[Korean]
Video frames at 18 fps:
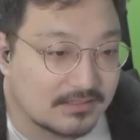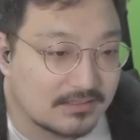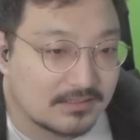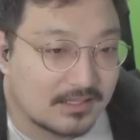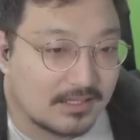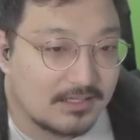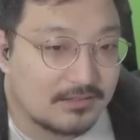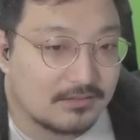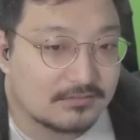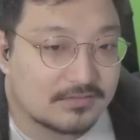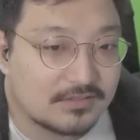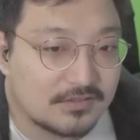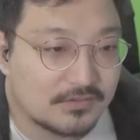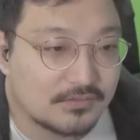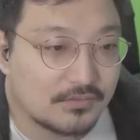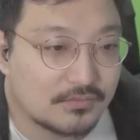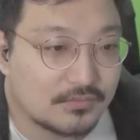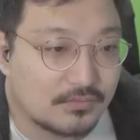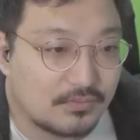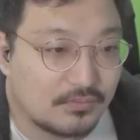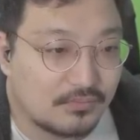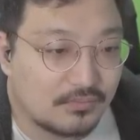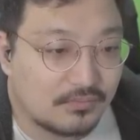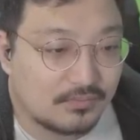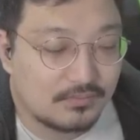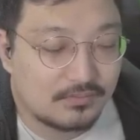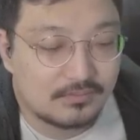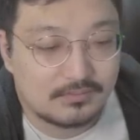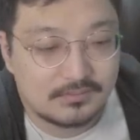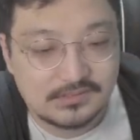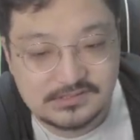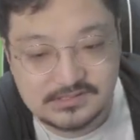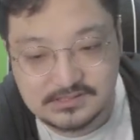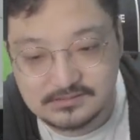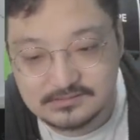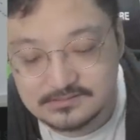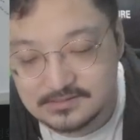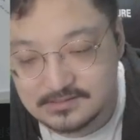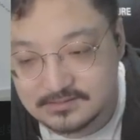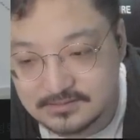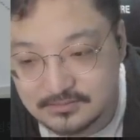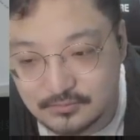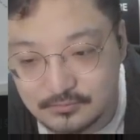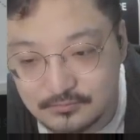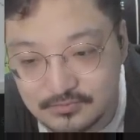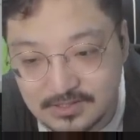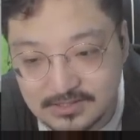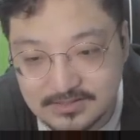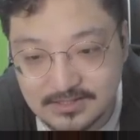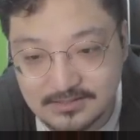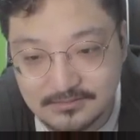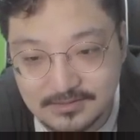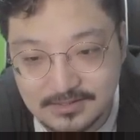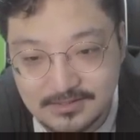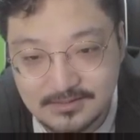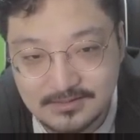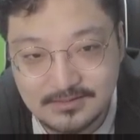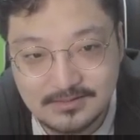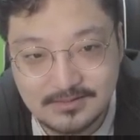그러니까 이걸 틀어놓고 이제 여기서 이렇게 공부를 한다 이거야?